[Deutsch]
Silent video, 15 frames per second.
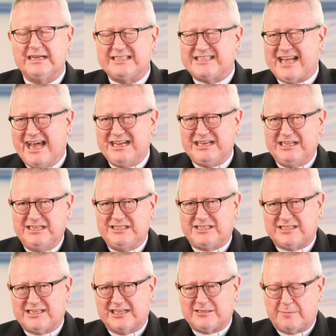Zeit
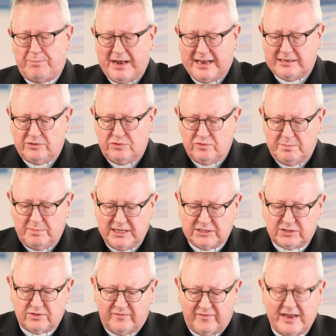ist das Blatt nunmehr
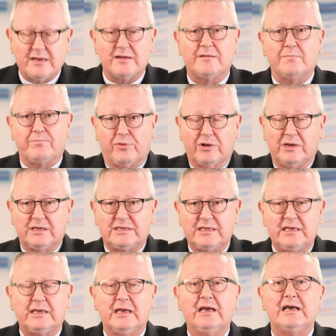zu wenden.
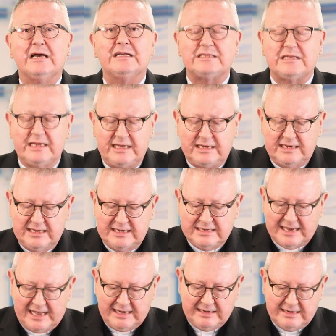Politik, es liegt
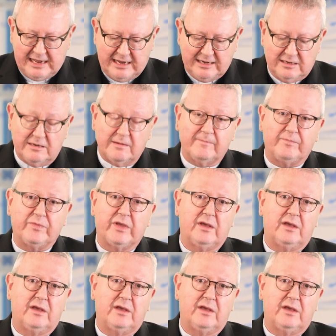in deinen Händen.